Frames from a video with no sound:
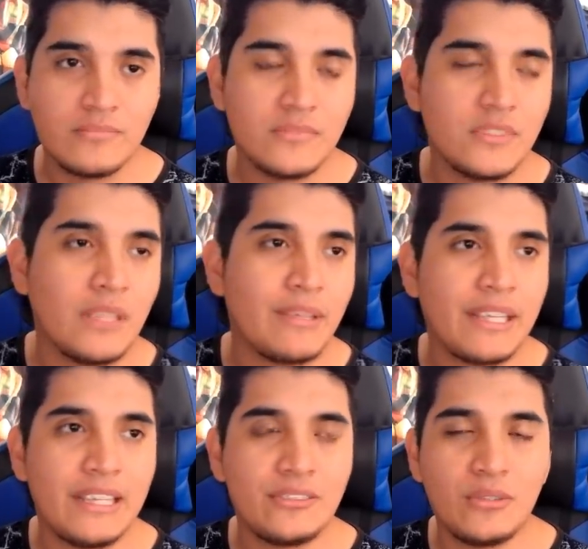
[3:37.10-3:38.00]
La
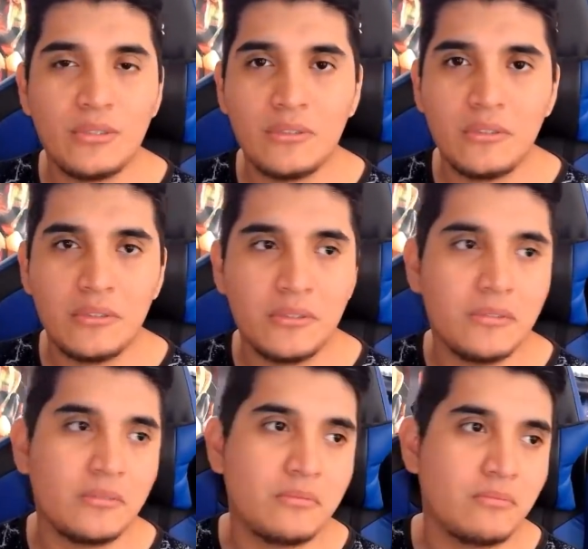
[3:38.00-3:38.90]
verdad
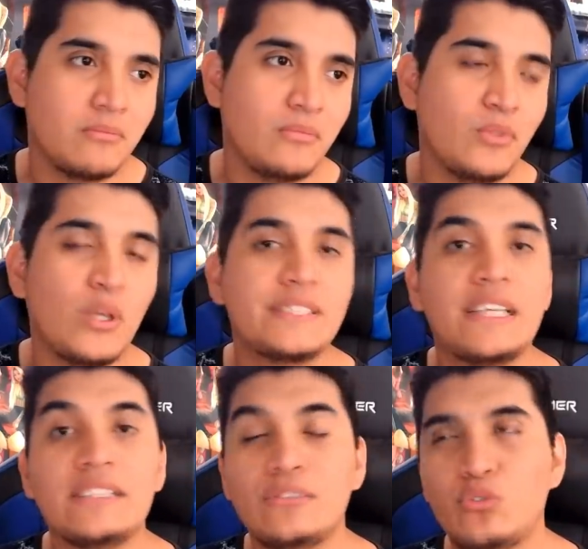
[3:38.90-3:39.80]
esto no es
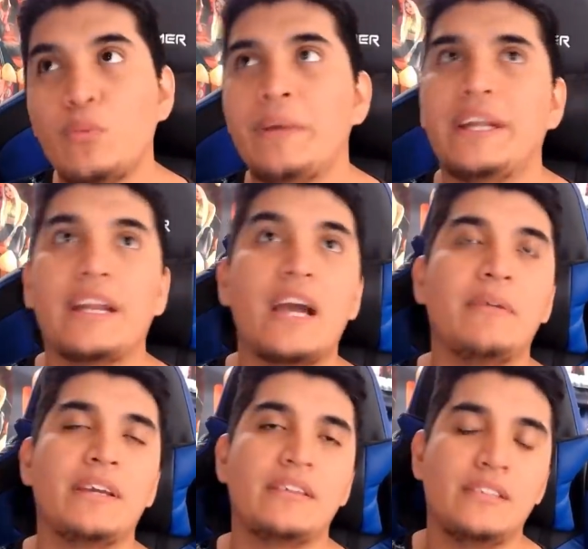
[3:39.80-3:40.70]
tan súper
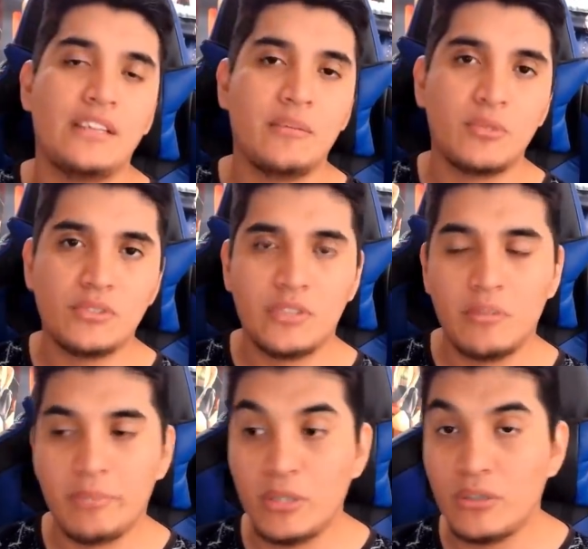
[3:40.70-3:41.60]
grave, digamos,
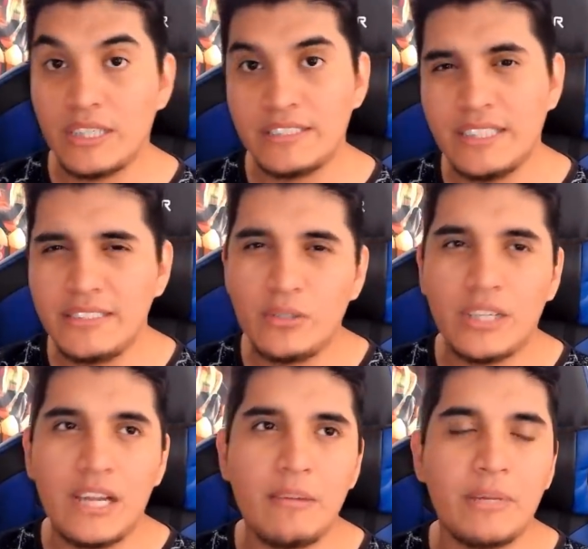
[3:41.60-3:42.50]
pero lo que sí ha sido
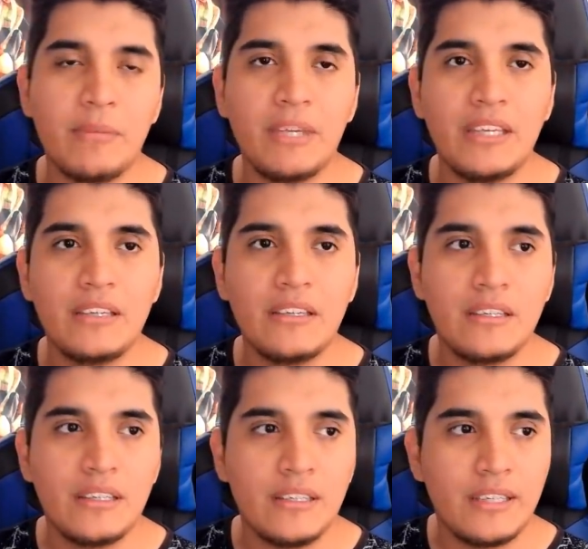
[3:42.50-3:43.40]
grave para mí
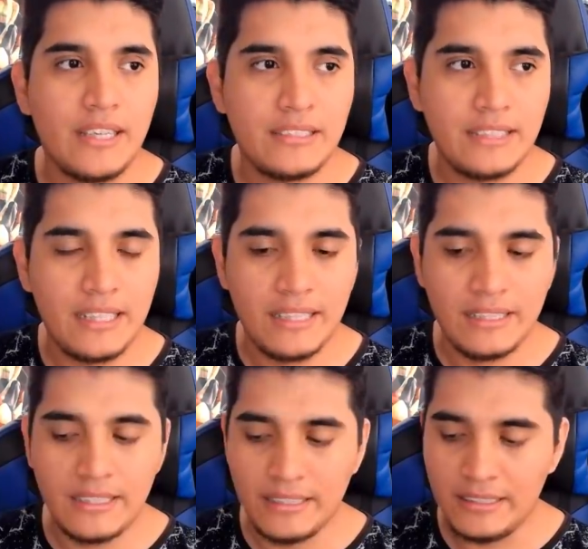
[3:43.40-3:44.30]
es
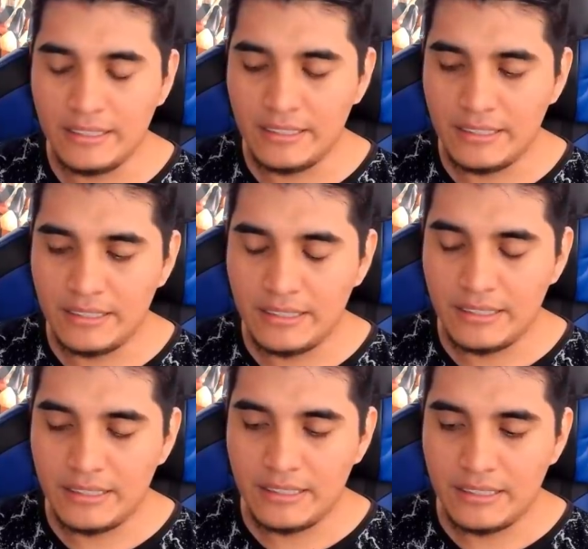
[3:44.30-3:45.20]
el
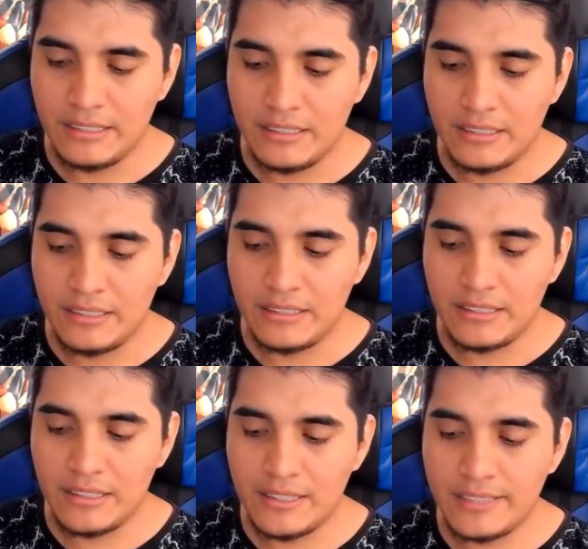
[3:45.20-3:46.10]

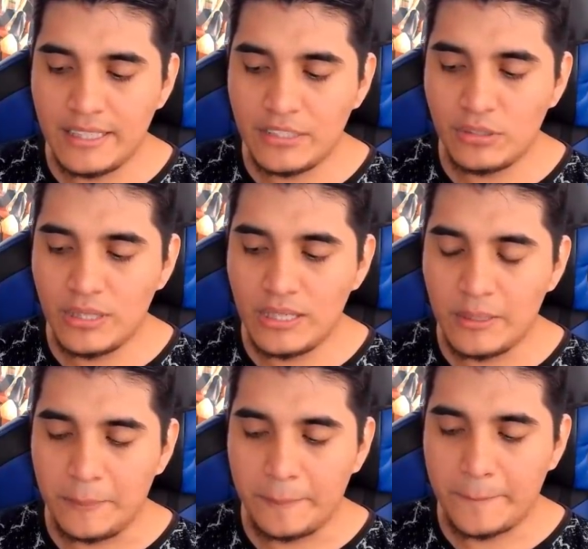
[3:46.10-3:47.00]
es el hecho
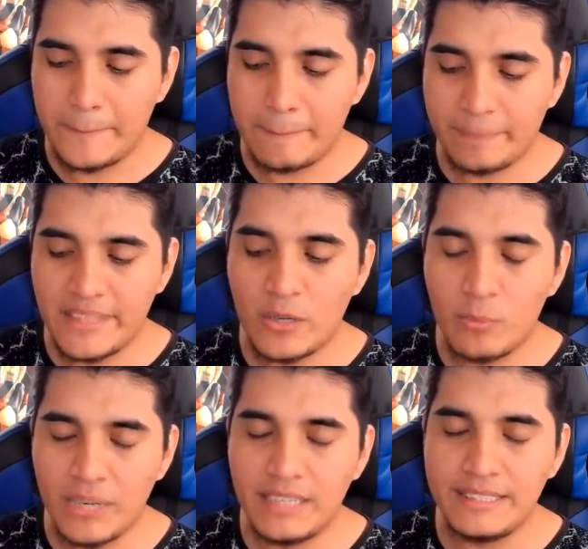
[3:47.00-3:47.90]
de, de
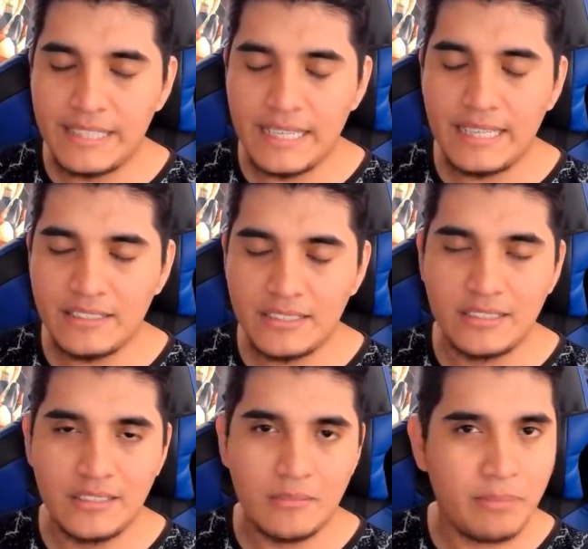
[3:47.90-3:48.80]
comprar entradas
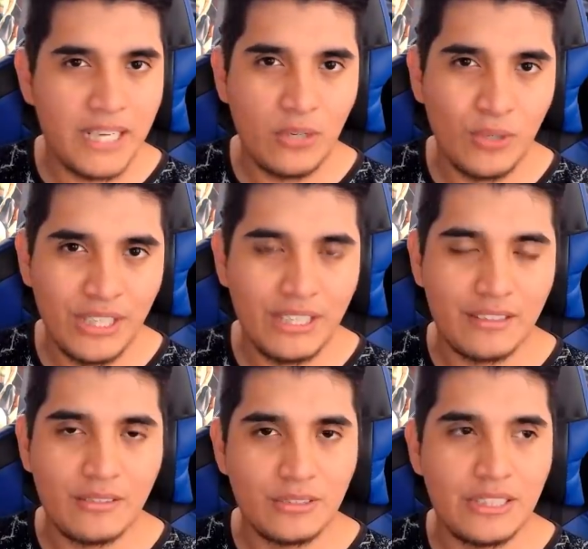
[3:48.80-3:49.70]
para no ir,
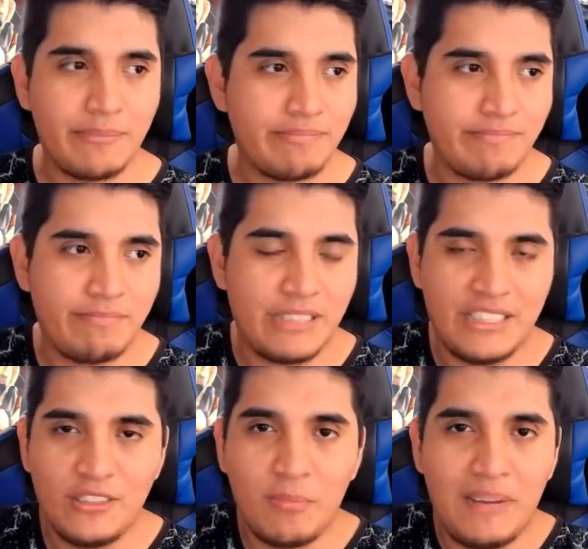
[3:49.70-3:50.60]
o sea,
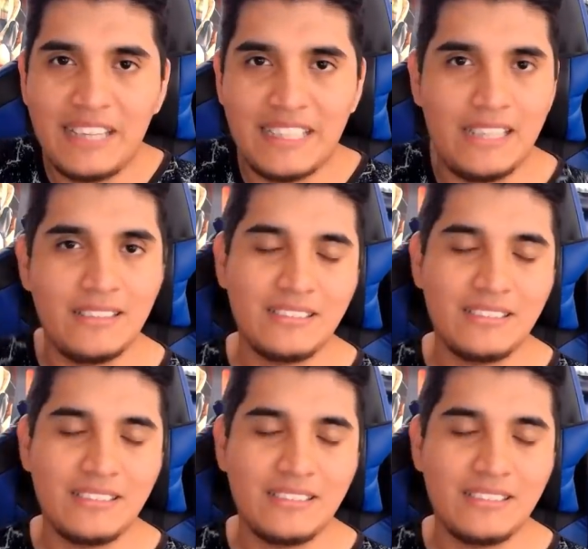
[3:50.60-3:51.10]
perdiendo plata.